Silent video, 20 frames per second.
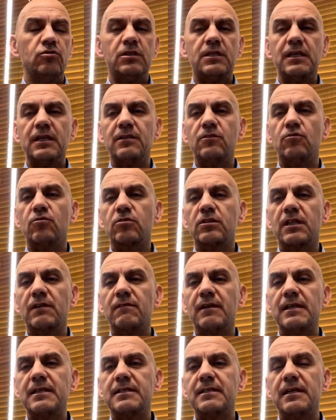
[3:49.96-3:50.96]
Türkiye'de
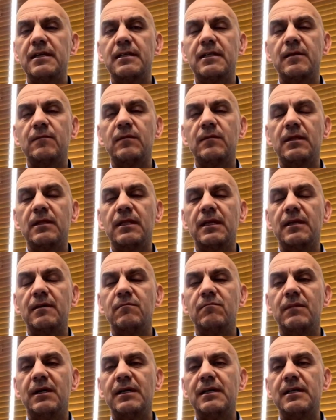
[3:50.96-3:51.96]
orta ve lise
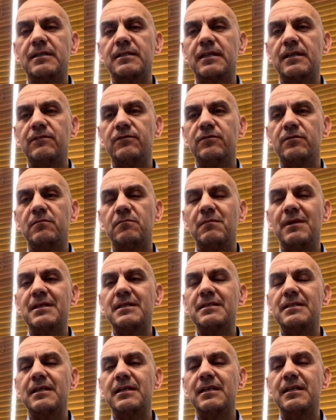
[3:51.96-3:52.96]
eğitiminde maalesef
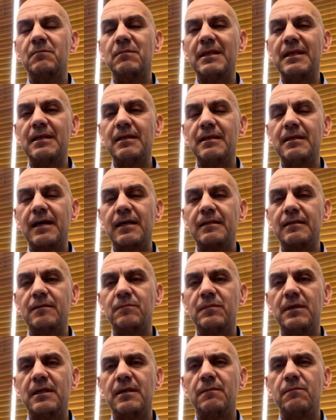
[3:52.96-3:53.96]
mesleki bilinen